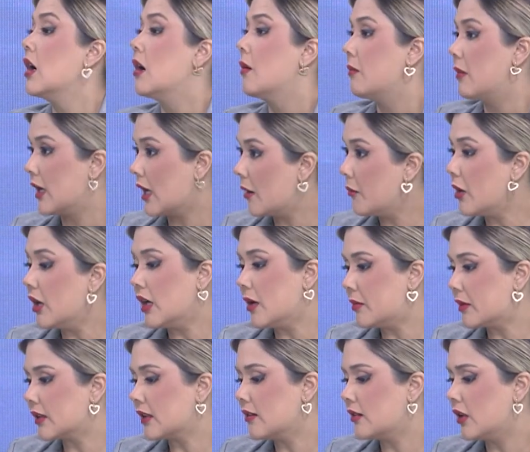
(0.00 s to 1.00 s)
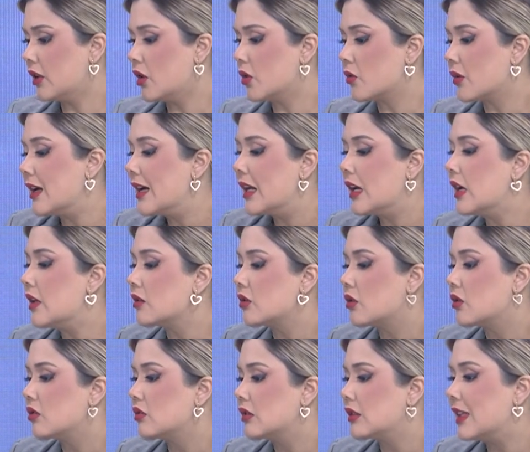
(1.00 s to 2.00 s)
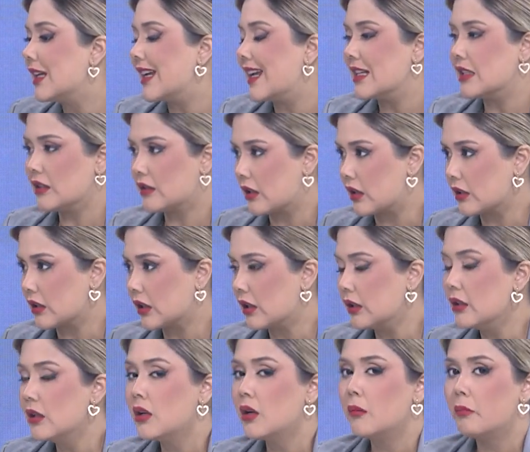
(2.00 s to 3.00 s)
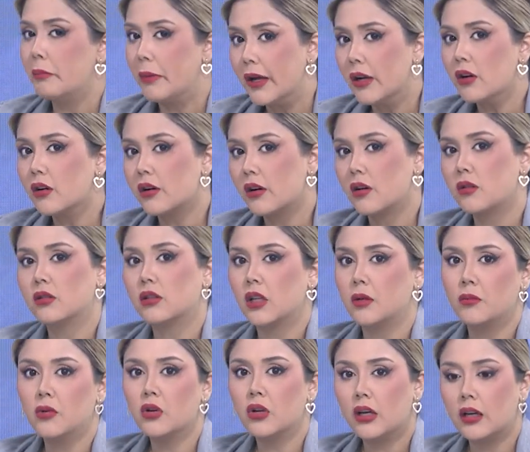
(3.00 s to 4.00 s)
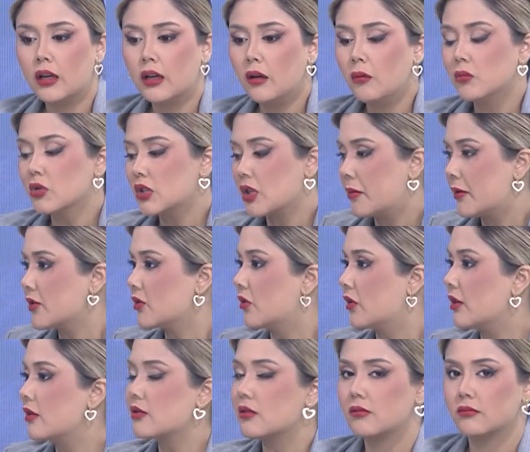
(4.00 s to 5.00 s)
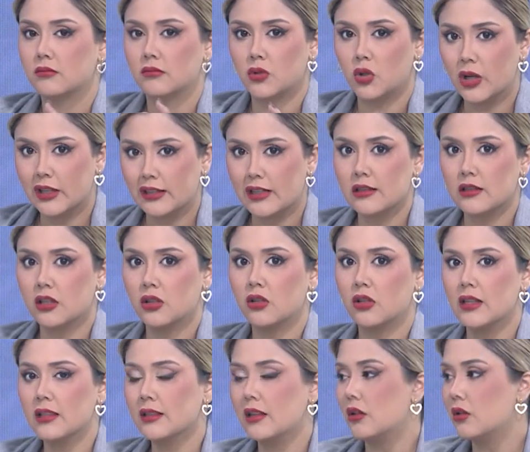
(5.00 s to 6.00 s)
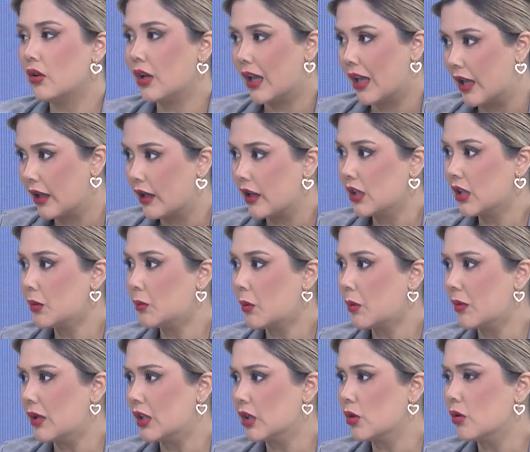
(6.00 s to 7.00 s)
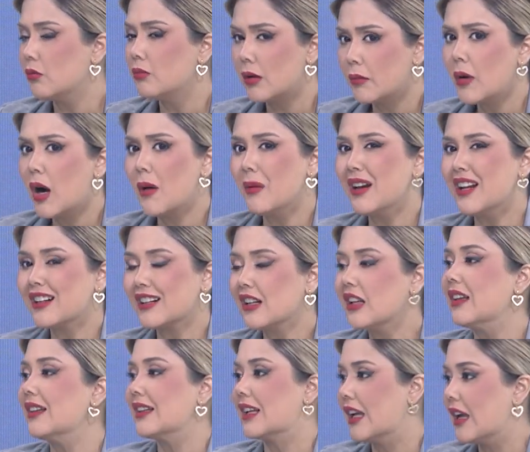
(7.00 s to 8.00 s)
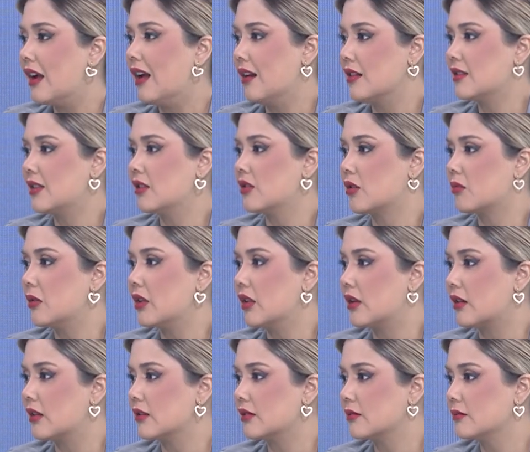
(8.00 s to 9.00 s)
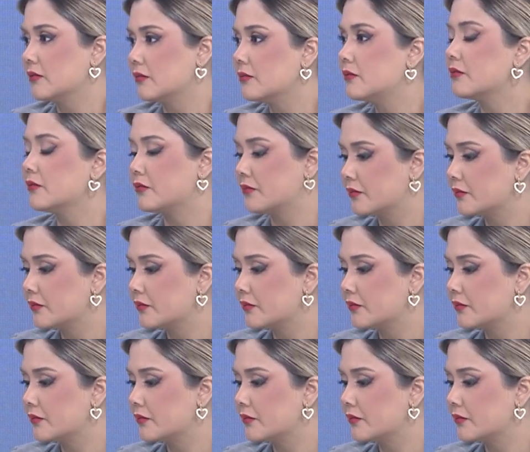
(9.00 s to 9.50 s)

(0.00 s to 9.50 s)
Veíamos en la parte anterior un adelanto de qué se trata. Pero recordemos que muchas personas nos están sintonizando, es en este momento. Vamos a hablarle qué es el síndrome de Red. Ok, el